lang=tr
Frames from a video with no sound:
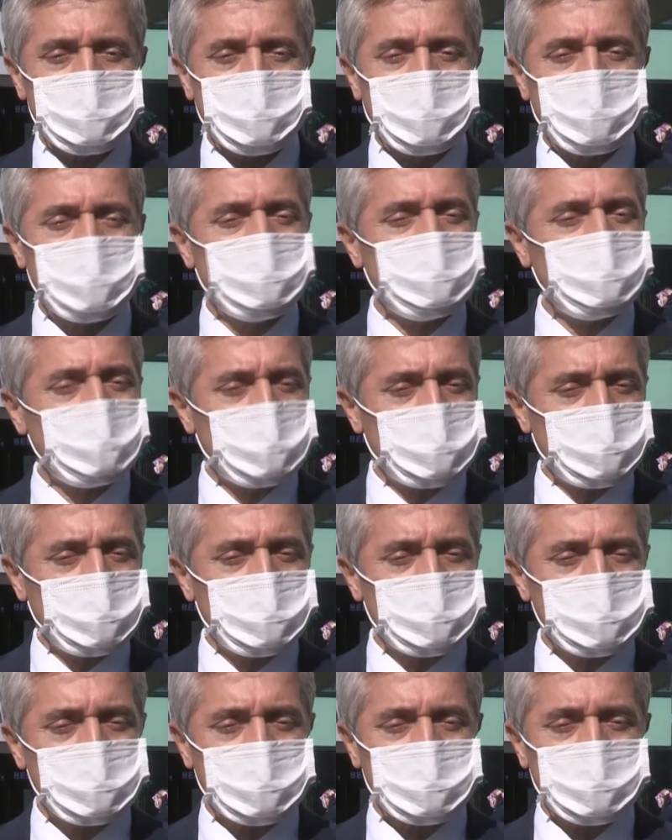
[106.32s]
Akıllı
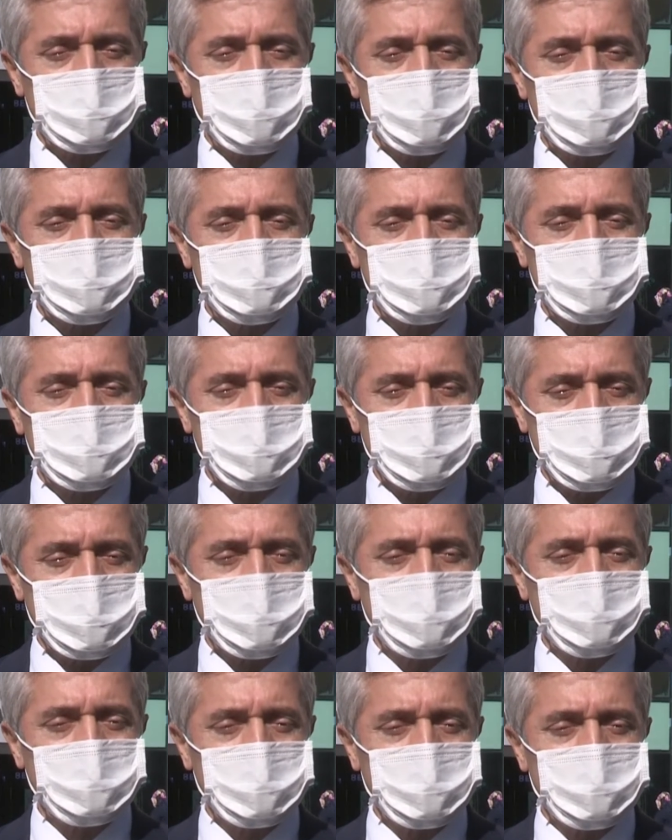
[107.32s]
klozet dağıttık
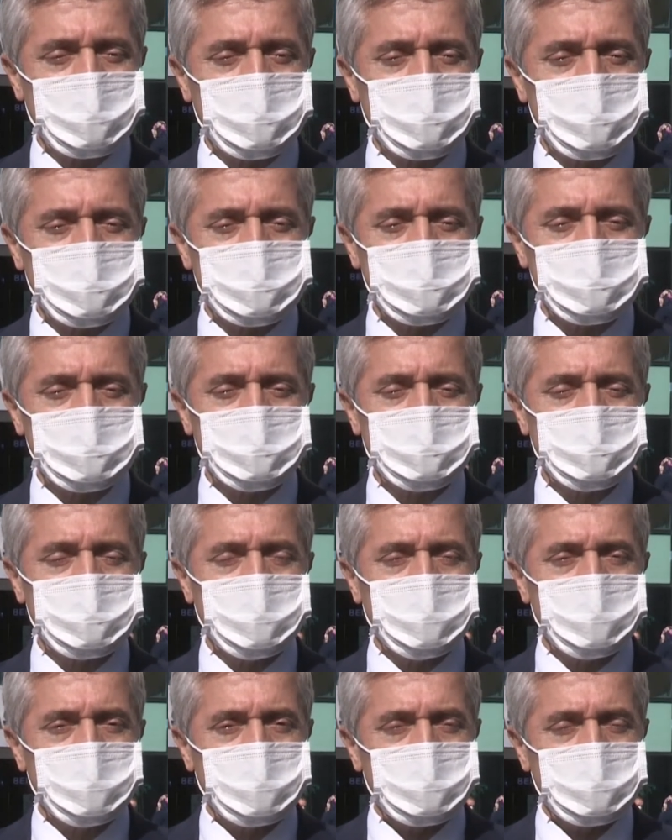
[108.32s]
yine engelliler için.
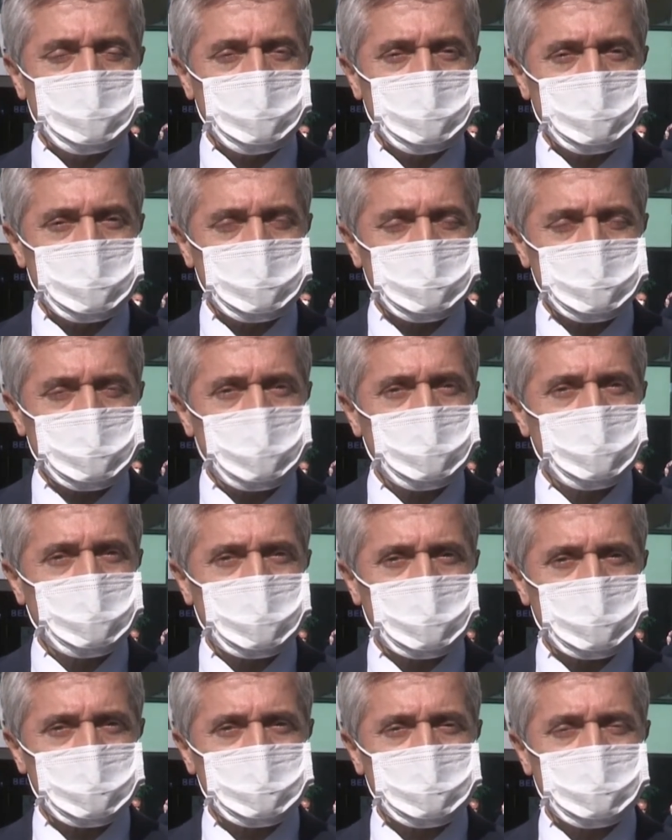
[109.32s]

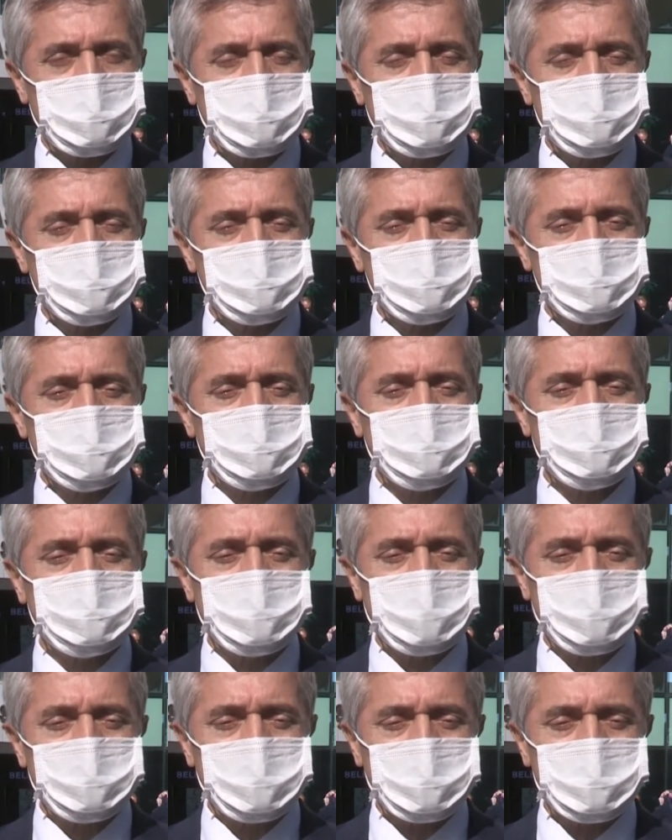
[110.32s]
Çölyak hastalarımız için
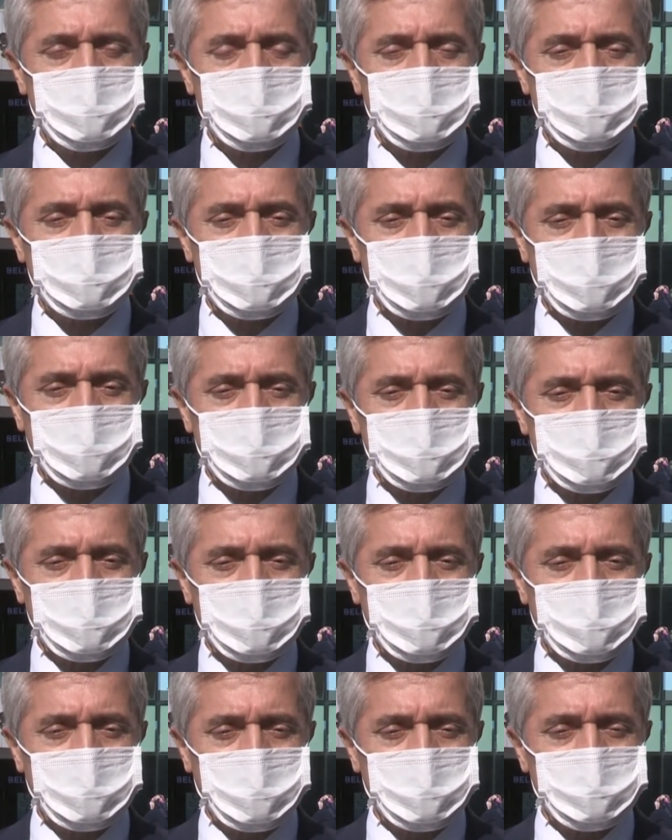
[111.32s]
gıda paketi
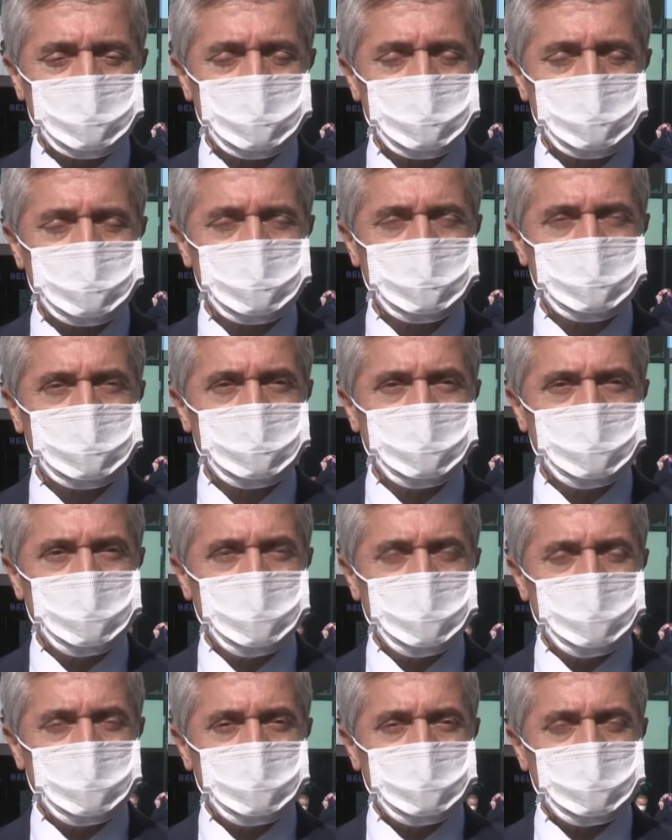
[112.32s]
dağıtmaya devam ediyoruz.
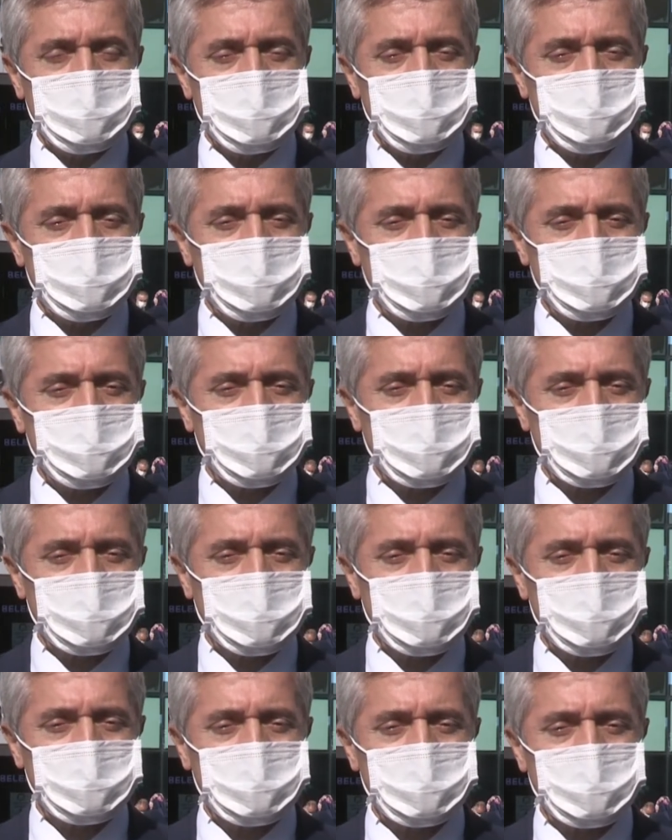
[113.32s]
Yine görme
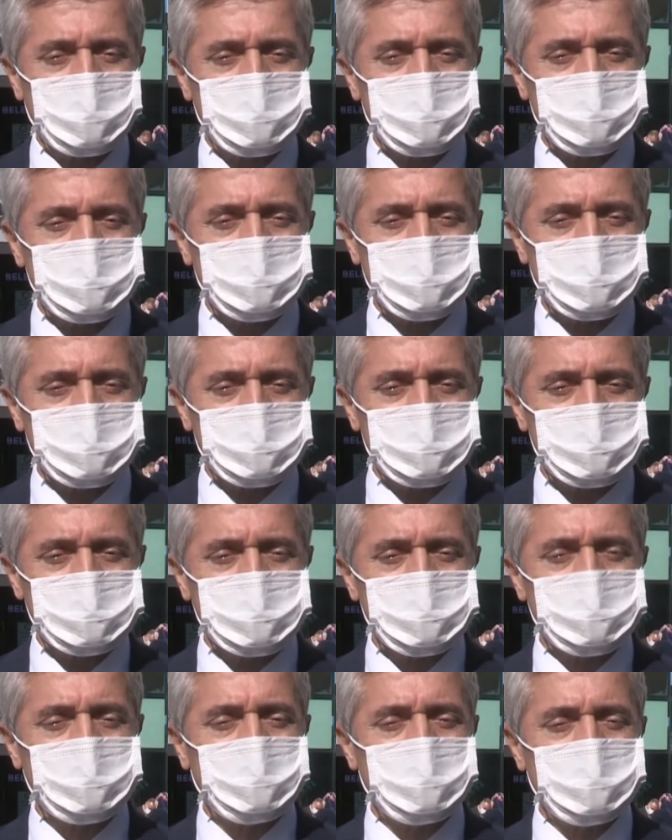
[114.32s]
engelli kardeşlerimiz
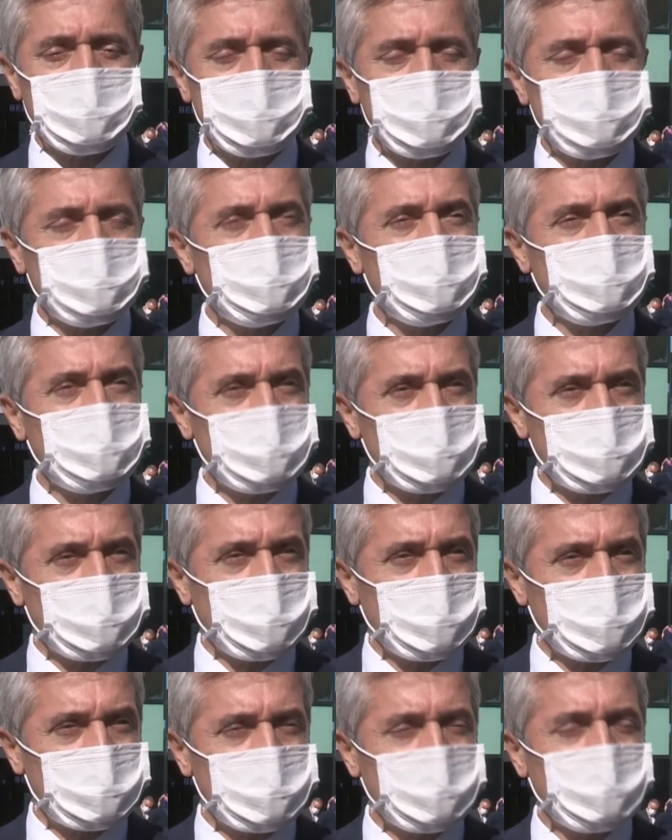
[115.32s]
için analog
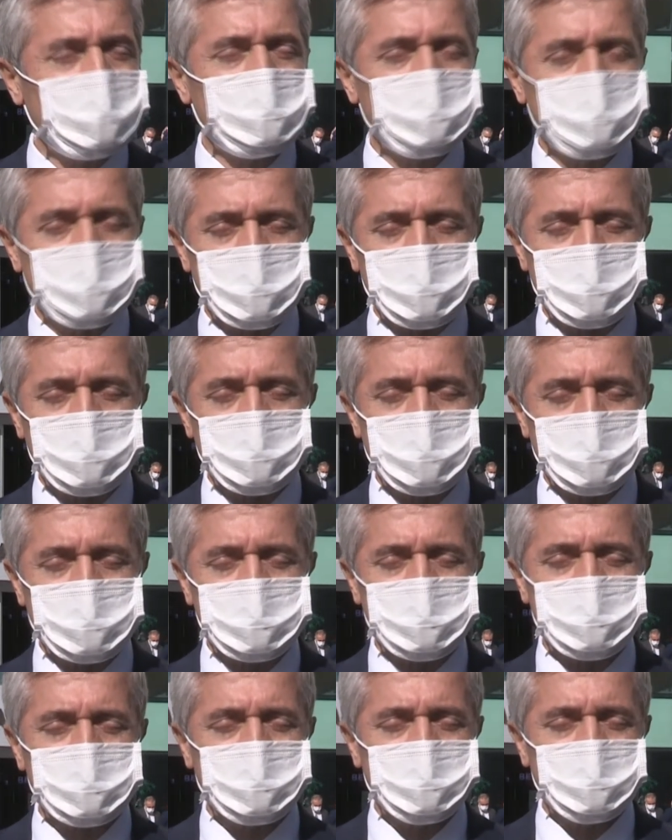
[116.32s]
bilgisayar hediyeler
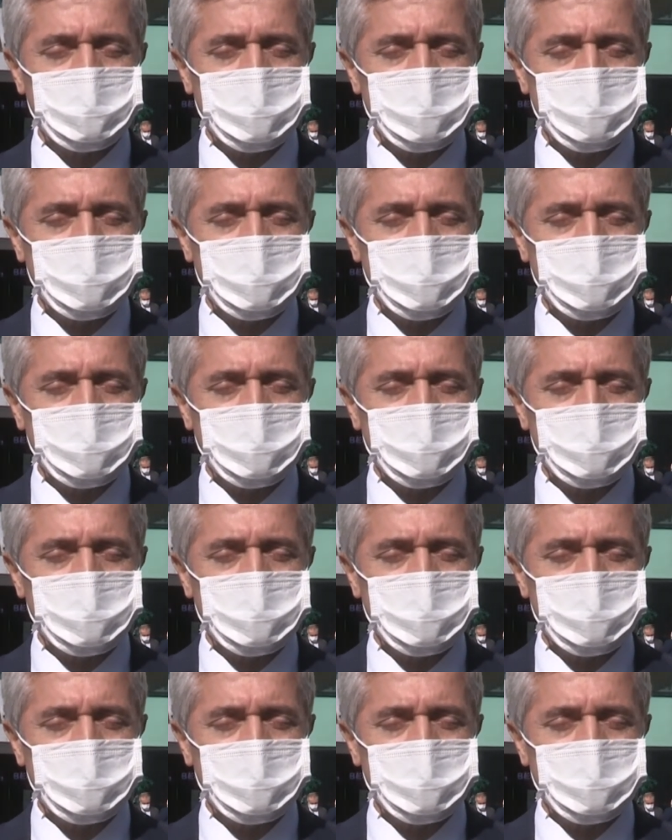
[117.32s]
yaptık.